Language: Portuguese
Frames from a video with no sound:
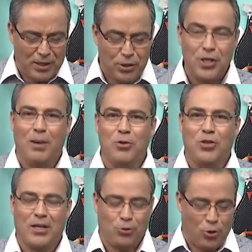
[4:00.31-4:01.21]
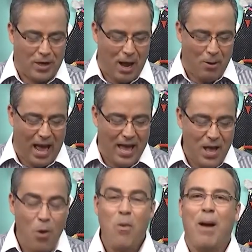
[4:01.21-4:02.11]
antiga, muito tradicional lá.
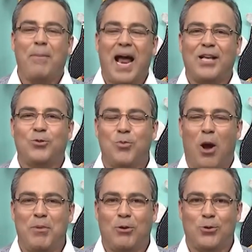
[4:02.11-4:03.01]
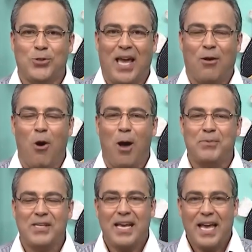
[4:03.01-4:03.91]
Um abraço, meu amigo Zé Lopes.